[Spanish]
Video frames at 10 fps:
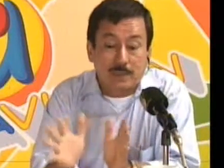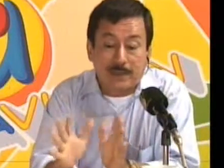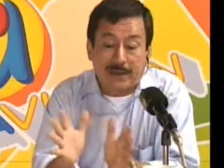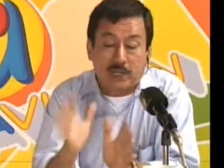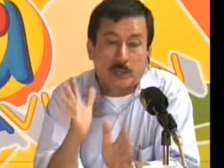
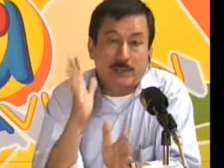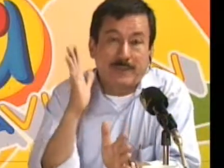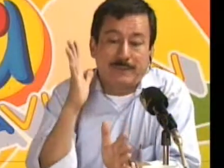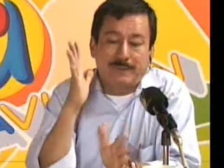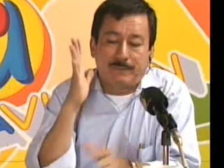para que no
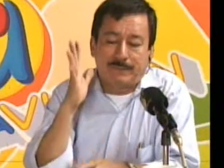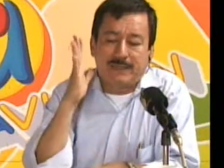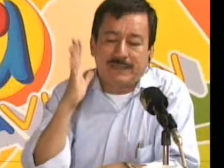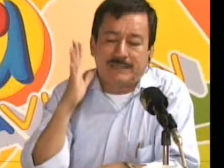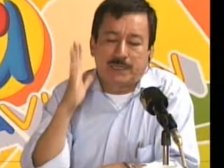me
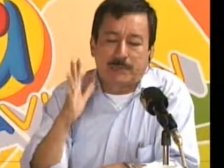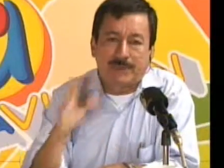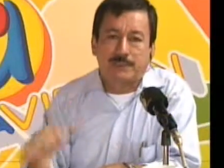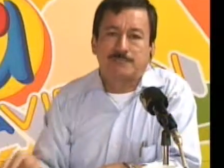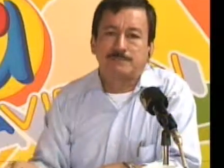
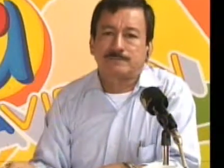malinterpreten.